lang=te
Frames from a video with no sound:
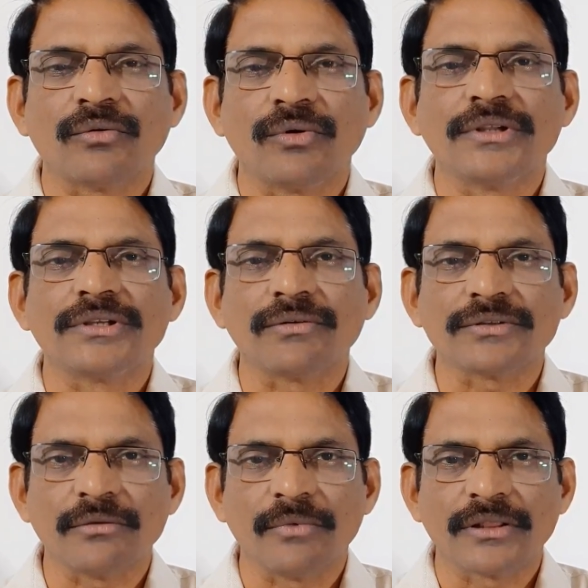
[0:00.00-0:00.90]
కొన్ని
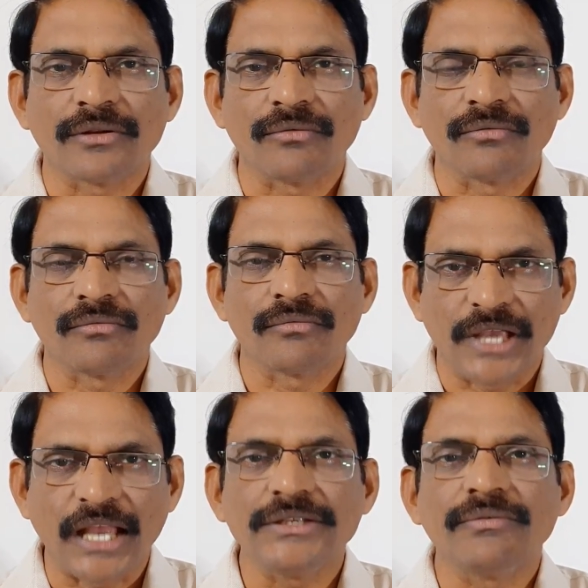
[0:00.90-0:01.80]
సంస్థలు మాత్రం
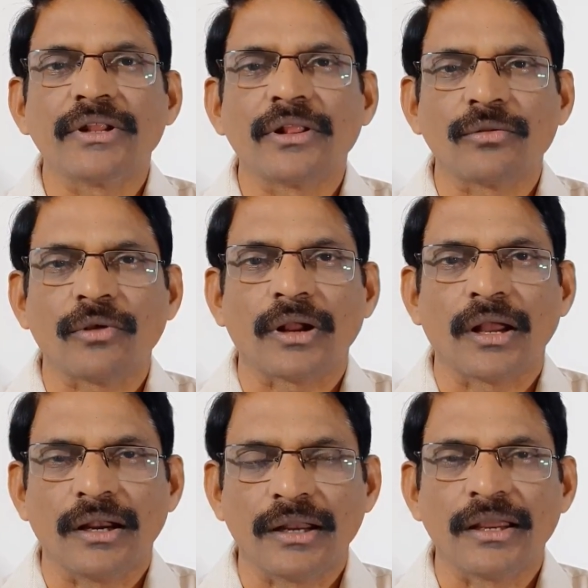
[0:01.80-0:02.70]
సాధ్యమైనంత త్వరగా
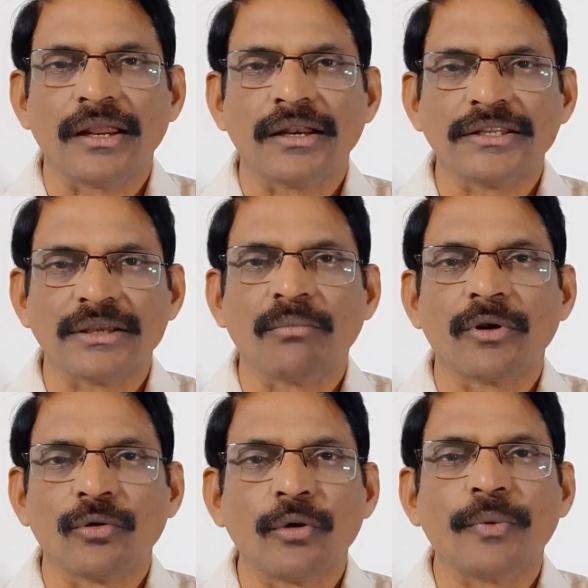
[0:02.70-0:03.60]
అంటే
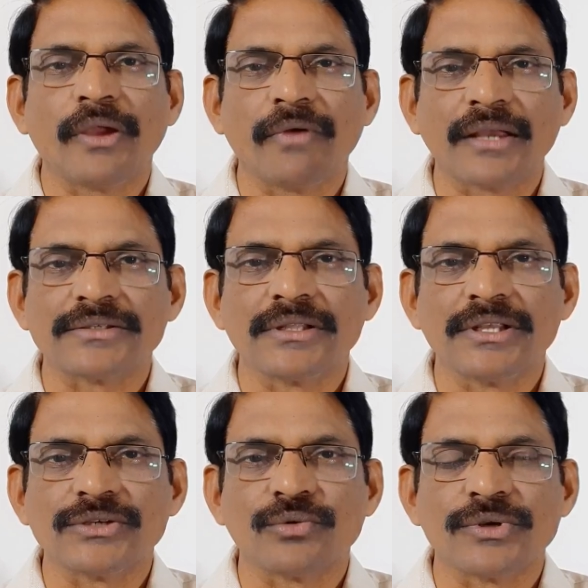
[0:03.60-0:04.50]
డిసెంబర్ లోపే వ్యాక్సిన్
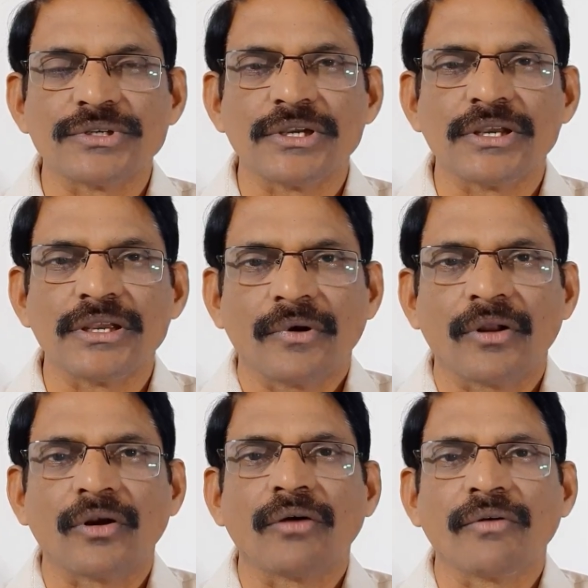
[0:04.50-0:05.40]
తీసుకొచ్చి
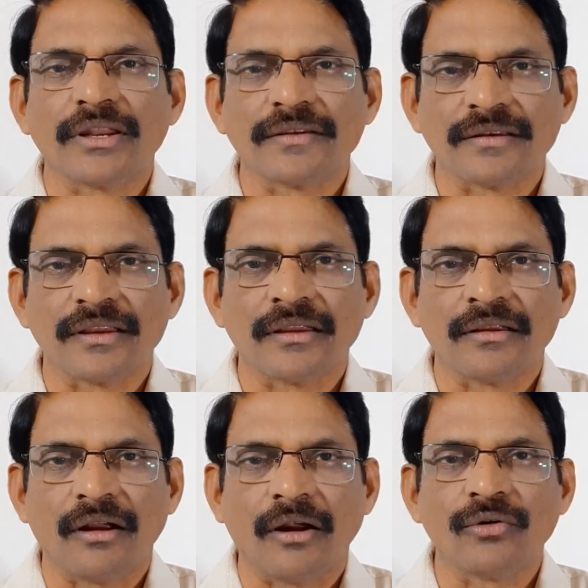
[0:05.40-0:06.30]
కరోనా వైరస్ ని
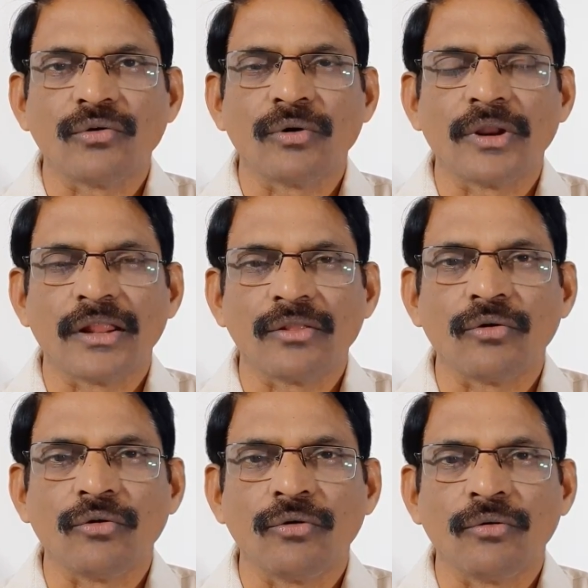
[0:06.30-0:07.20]

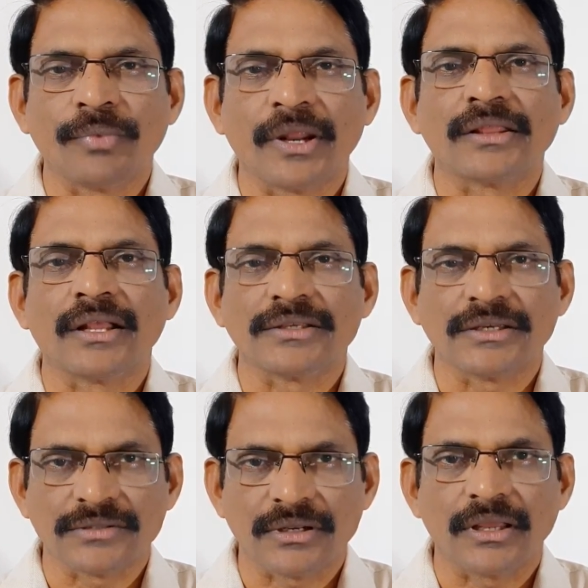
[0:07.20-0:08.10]
అడ్డుకునేందుకు ప్రయత్నాలు
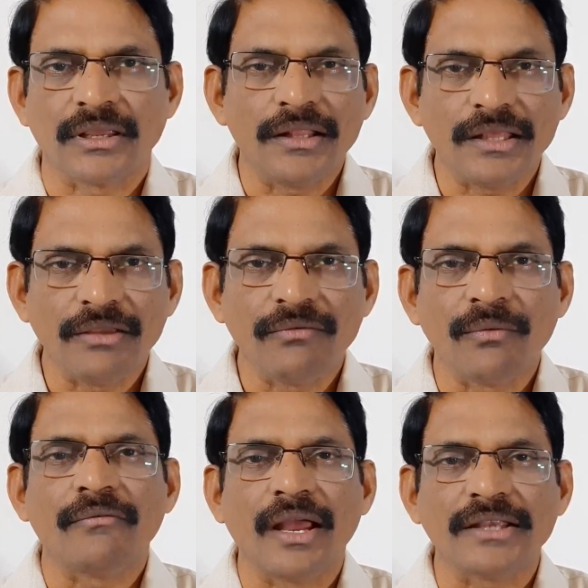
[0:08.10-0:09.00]
చేస్తున్నాయి అయితే ఈ
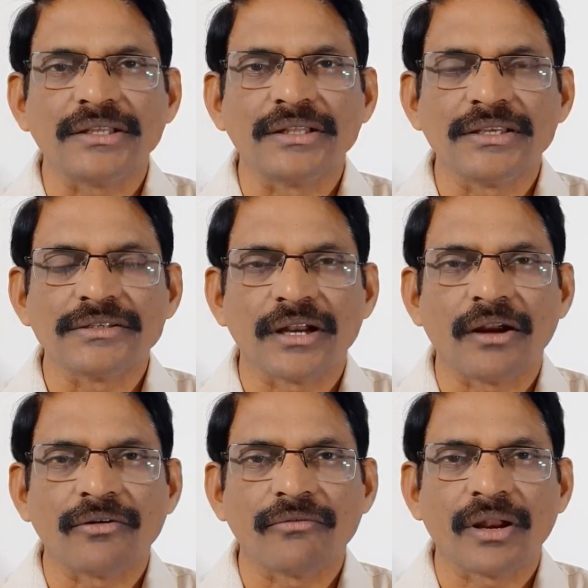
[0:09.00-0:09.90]
వ్యాక్సిన్
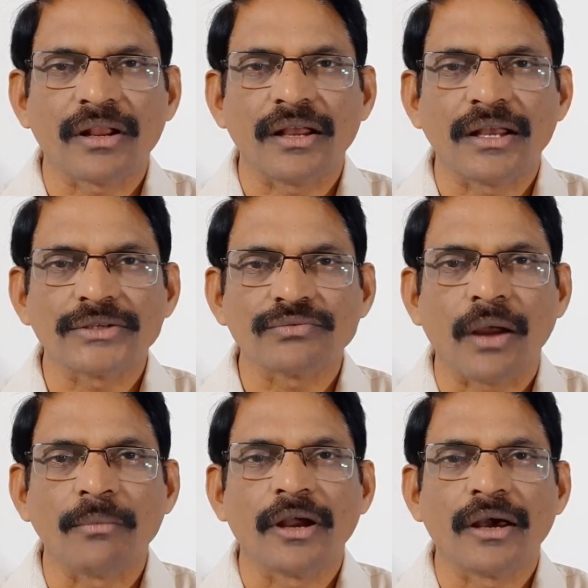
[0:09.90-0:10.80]
తీసుకురావడం వెనక
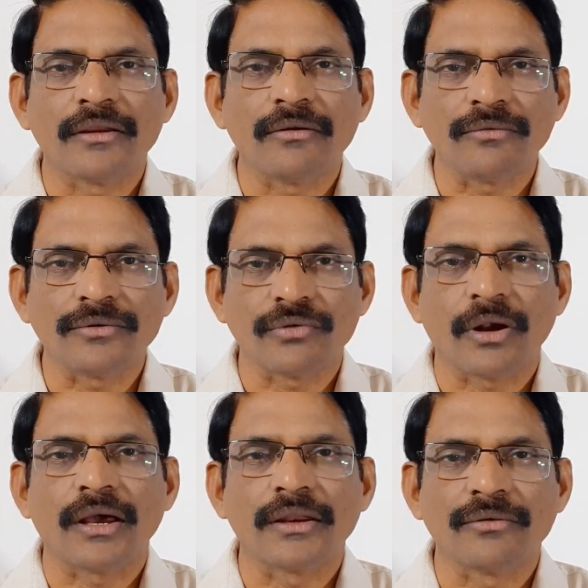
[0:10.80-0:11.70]
స్వామి కార్యం
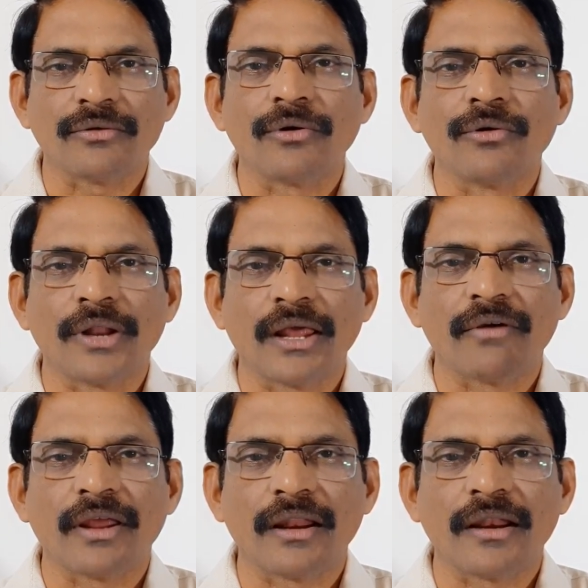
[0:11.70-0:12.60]
స్వకార్యం రెండు
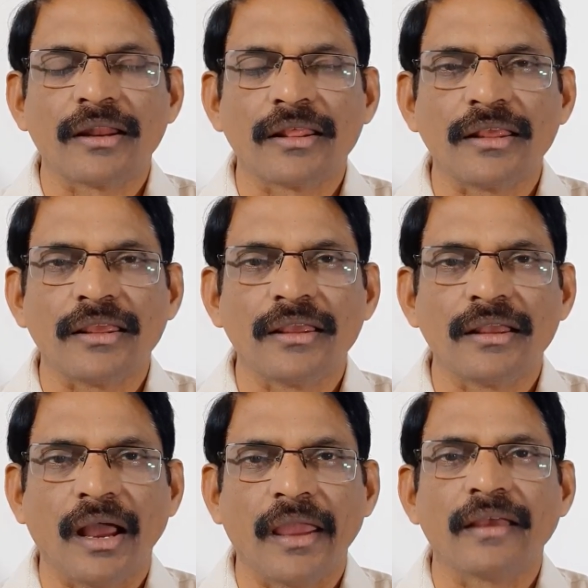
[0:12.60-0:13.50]
నెరవేరాలనేది
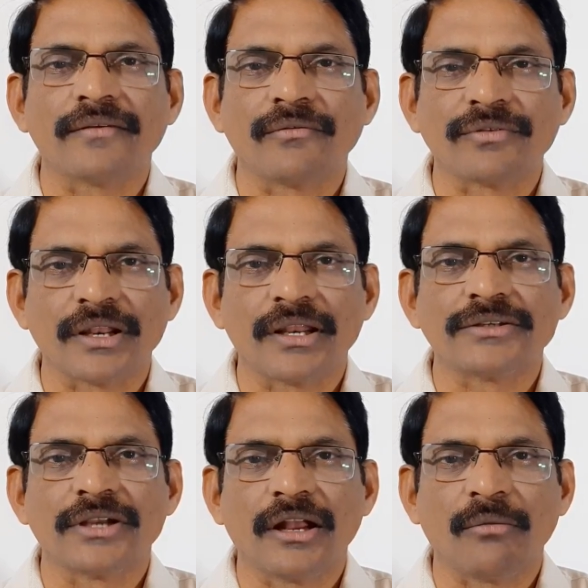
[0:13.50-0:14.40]
ఆయా సంస్థల
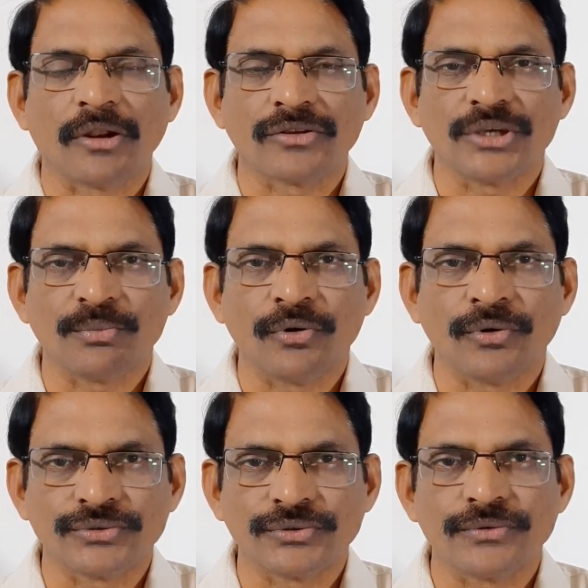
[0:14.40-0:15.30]
లక్ష్యంగా మనం
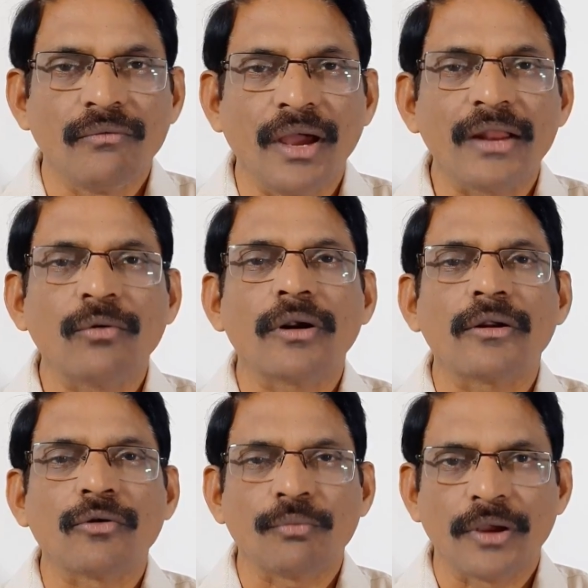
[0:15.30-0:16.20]
చెప్పుకోవచ్చు వేల కోట్ల
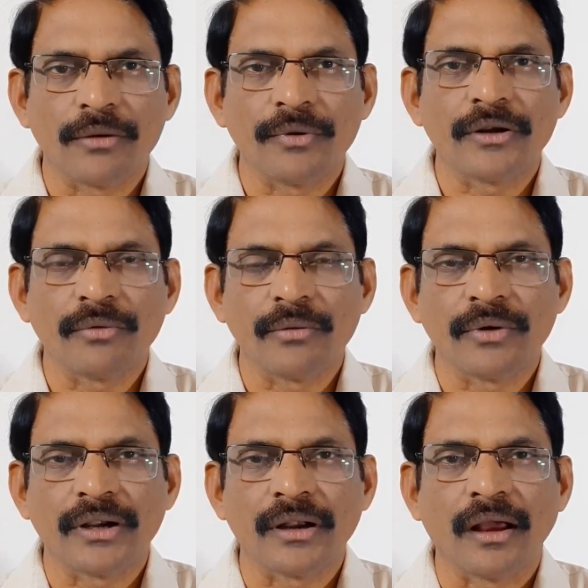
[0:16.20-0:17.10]
రూపాయలు పెట్టుబడి
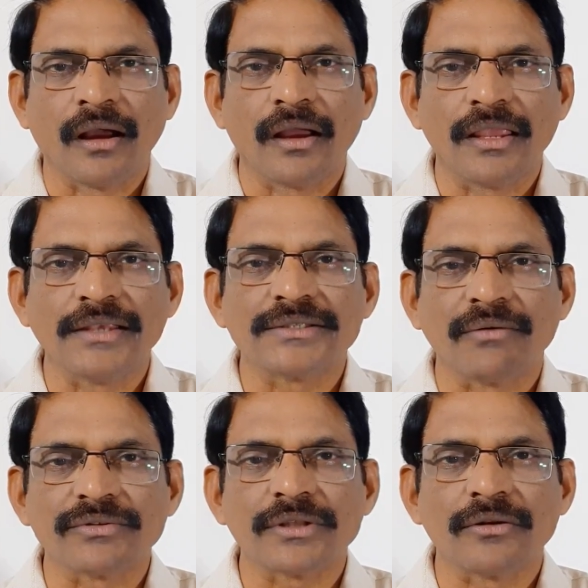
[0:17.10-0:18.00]
పెట్టిన ఈ
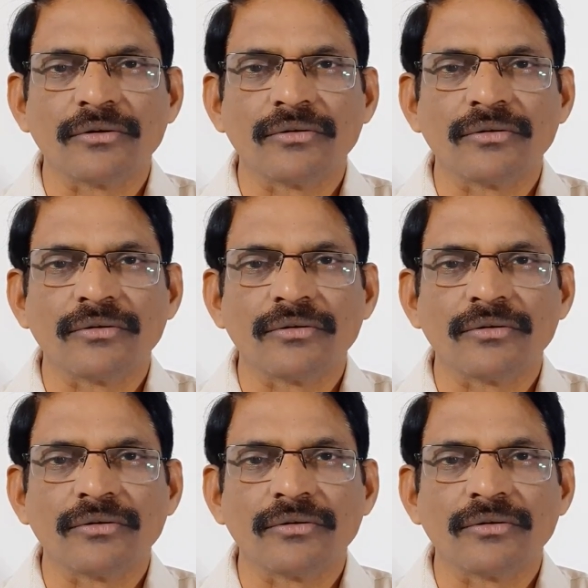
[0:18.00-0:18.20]
సంస్థలు